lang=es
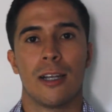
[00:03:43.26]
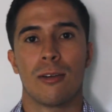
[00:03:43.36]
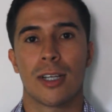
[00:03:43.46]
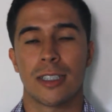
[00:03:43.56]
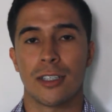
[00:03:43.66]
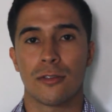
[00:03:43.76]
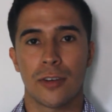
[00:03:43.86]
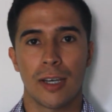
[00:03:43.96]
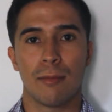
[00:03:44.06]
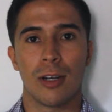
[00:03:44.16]
Lo que se hizo
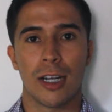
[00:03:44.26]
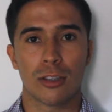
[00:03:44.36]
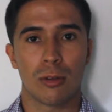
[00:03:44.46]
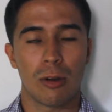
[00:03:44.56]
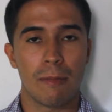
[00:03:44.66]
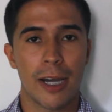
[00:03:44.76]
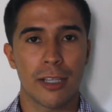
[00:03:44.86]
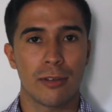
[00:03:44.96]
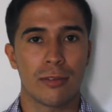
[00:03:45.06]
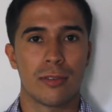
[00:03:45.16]
fue demoler todo el
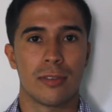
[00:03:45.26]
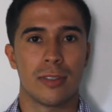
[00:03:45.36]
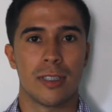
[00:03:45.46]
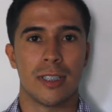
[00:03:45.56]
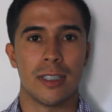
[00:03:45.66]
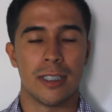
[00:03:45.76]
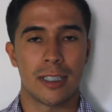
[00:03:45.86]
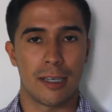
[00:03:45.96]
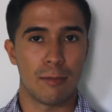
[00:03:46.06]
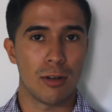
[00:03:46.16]
baño y
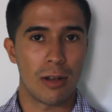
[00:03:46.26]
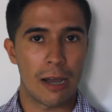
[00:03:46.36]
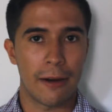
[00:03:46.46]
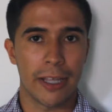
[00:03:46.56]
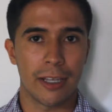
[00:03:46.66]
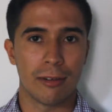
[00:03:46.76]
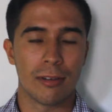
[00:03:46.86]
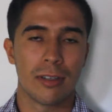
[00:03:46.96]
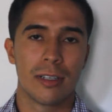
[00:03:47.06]
se demolió el lavadero.